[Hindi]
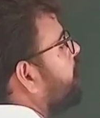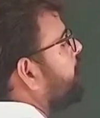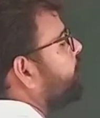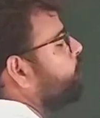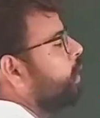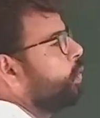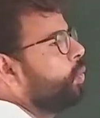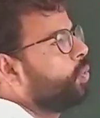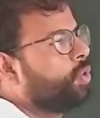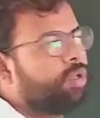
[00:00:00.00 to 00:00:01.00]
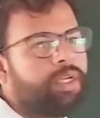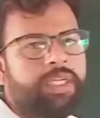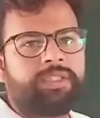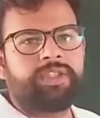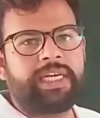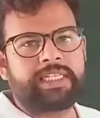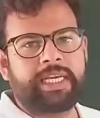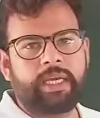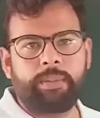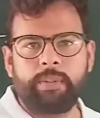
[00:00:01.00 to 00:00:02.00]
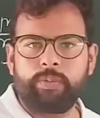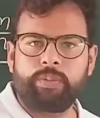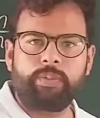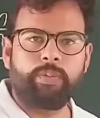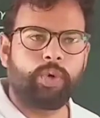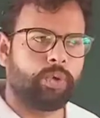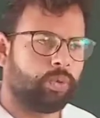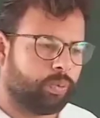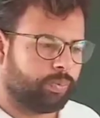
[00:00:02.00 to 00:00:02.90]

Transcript: के इक्वल हो जैसे कि मैं बोलूं